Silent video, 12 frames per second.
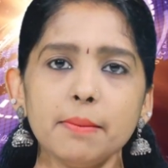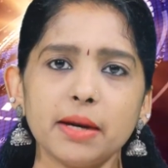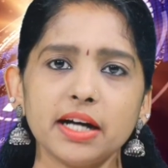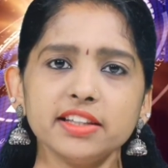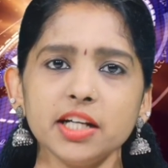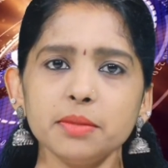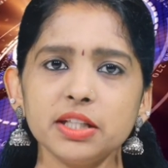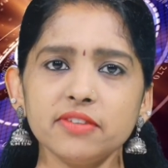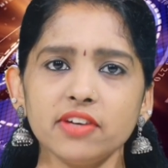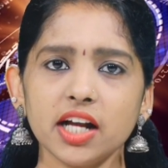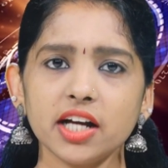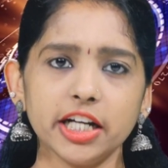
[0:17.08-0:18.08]
పద్దెనిమిది
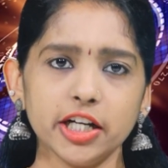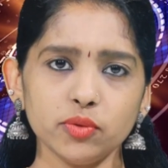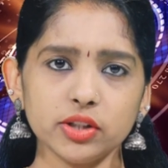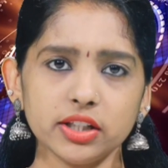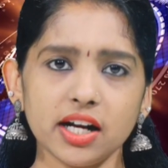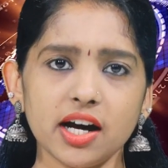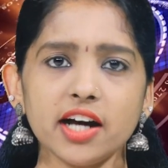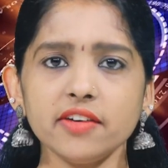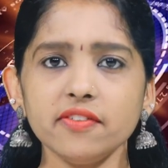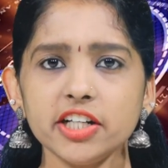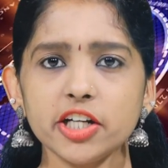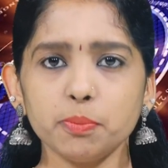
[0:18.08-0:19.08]
వేల ఏడు వందల అరవై
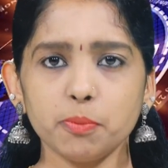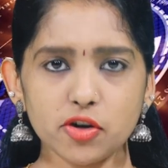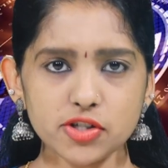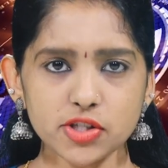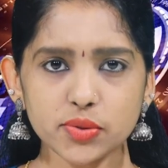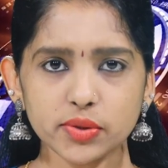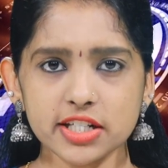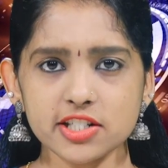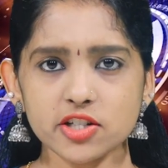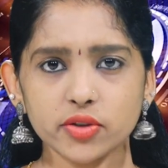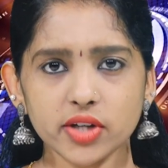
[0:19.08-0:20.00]
ఏడు పాజిటివ్ కేసులు